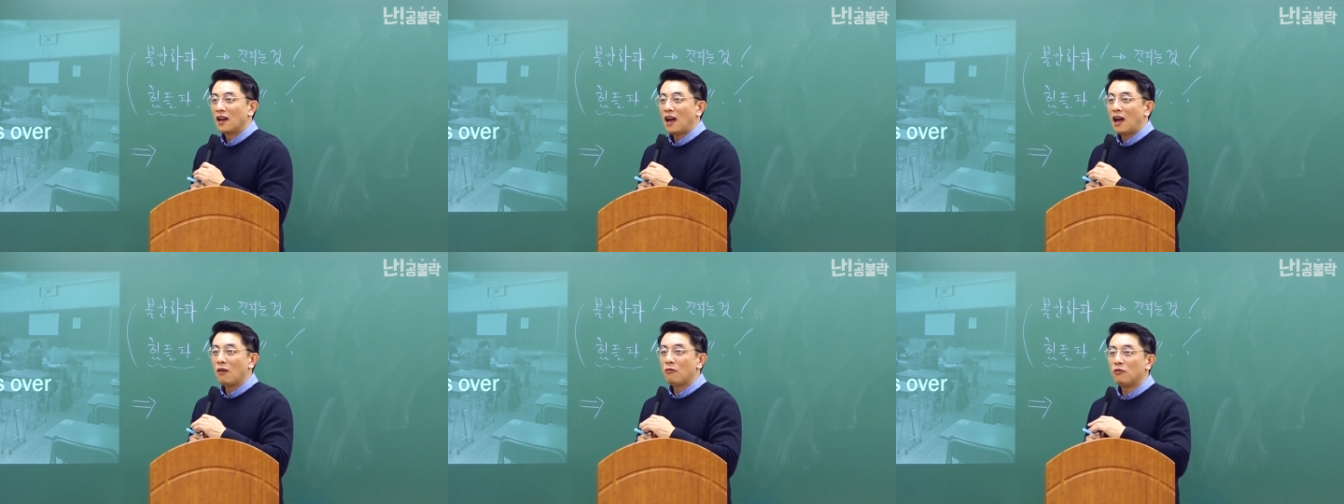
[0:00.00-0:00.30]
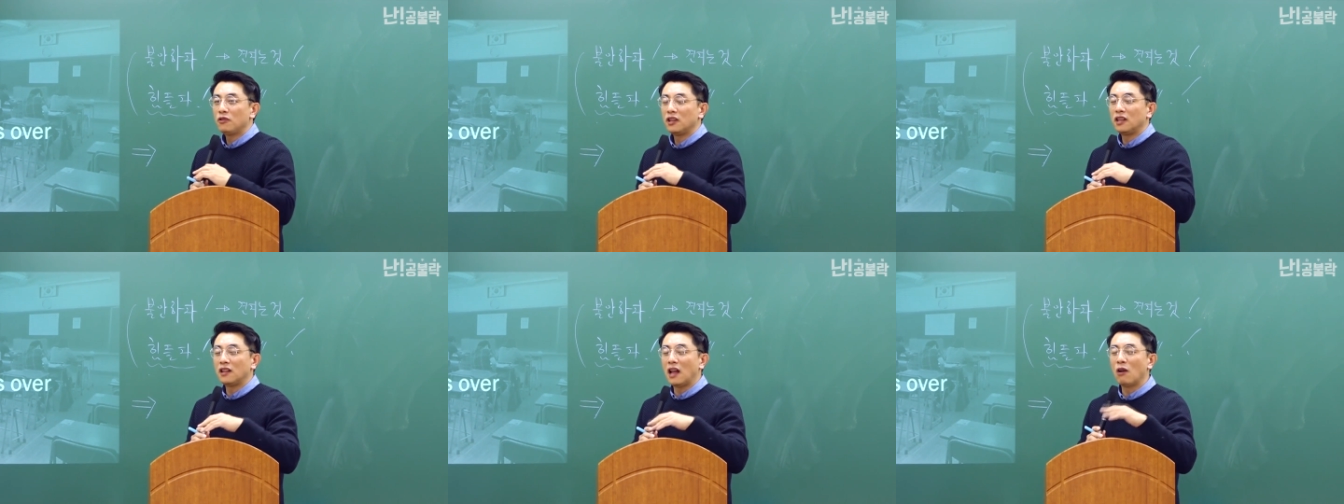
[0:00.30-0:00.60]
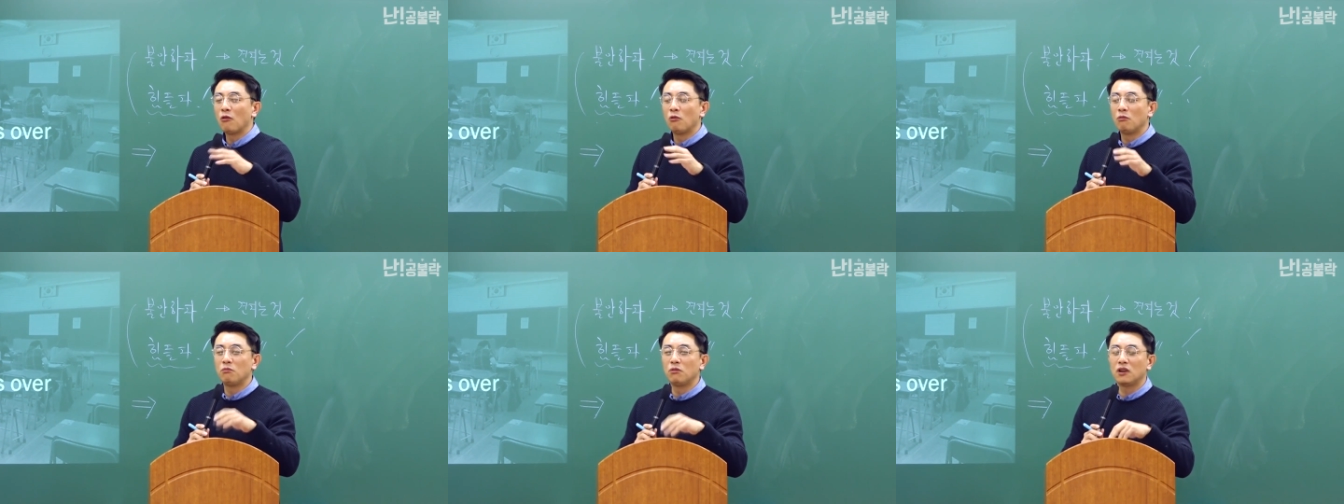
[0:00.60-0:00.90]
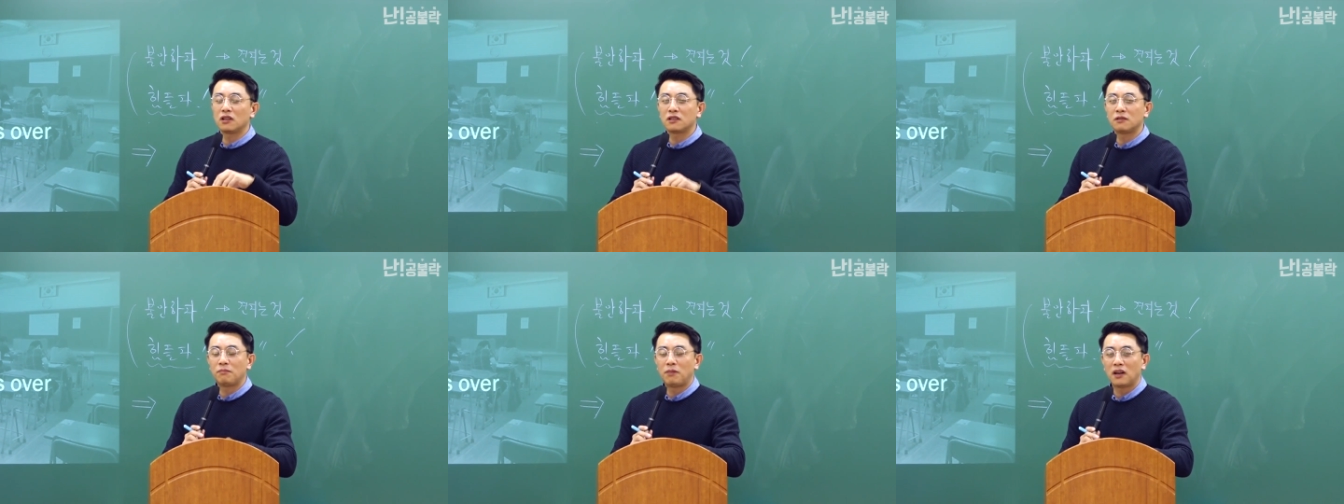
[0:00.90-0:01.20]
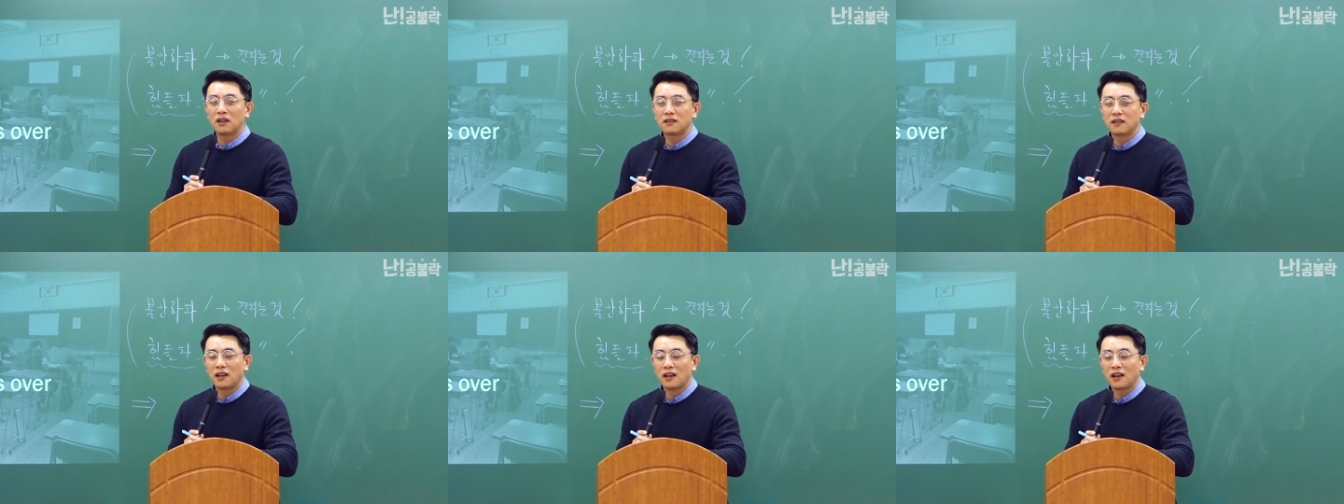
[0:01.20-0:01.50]
학원에 난공불라
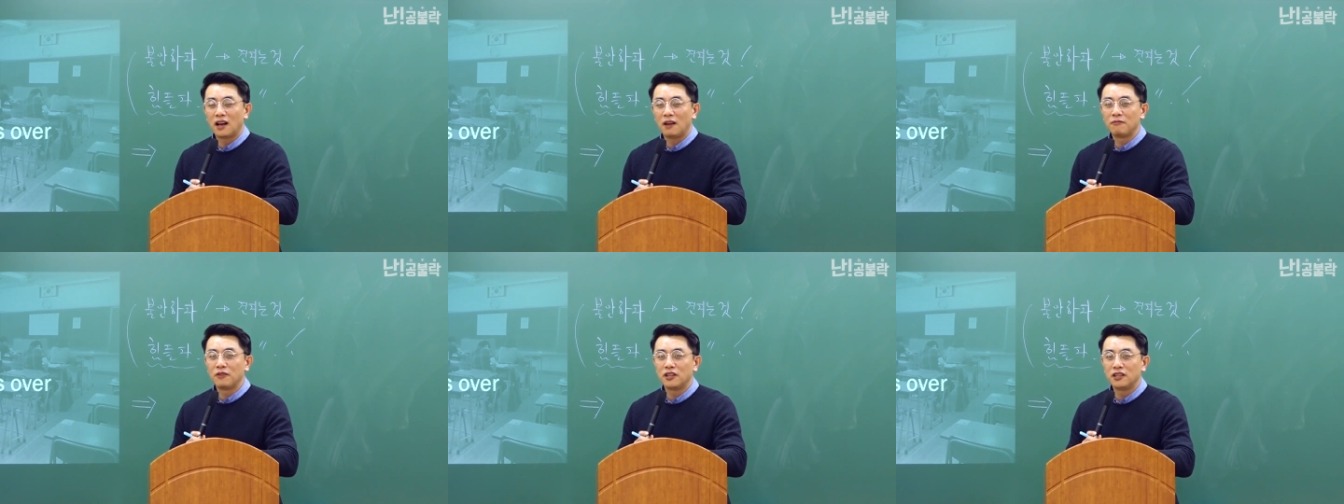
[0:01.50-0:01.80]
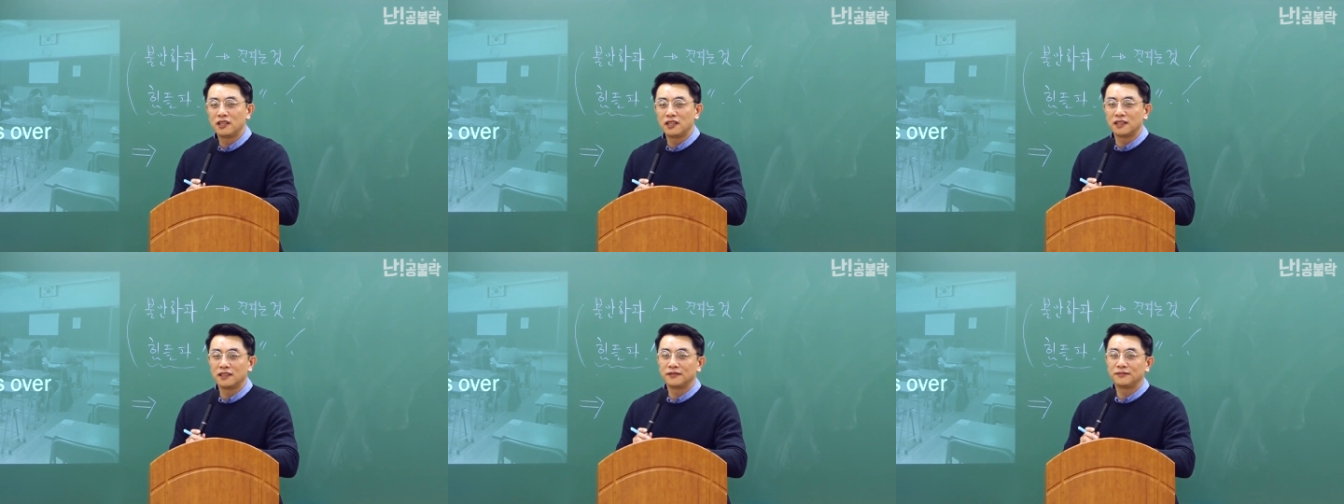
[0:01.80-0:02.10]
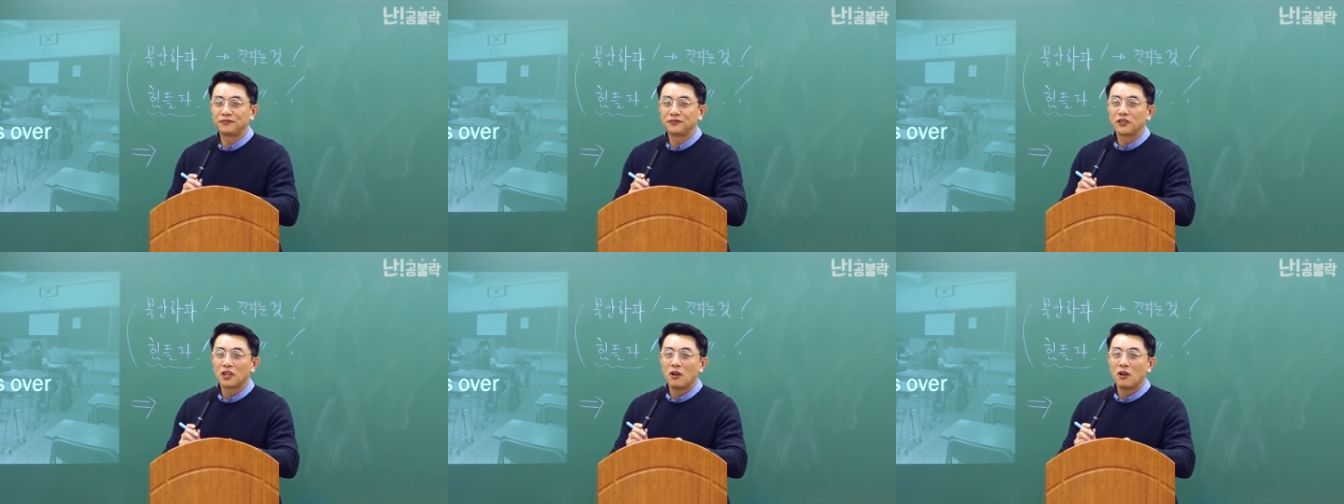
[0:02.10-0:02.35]
스파르타에 가면은